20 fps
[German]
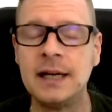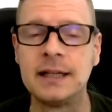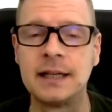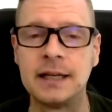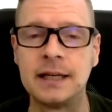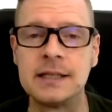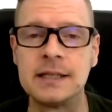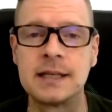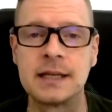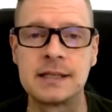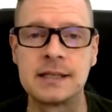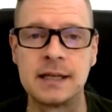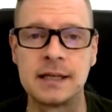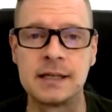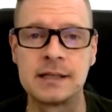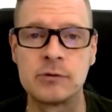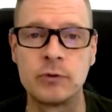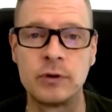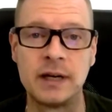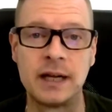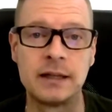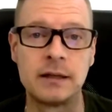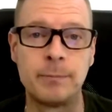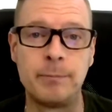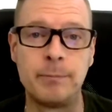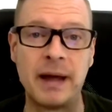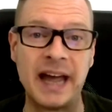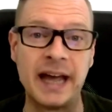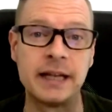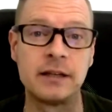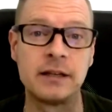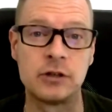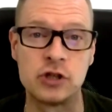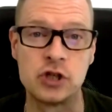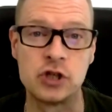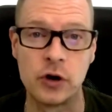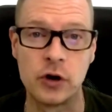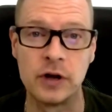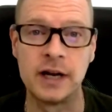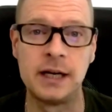dann ist das der sogenannte Bad
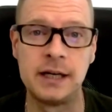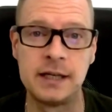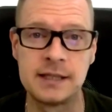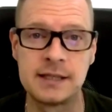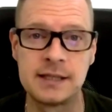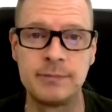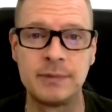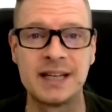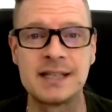Journalism.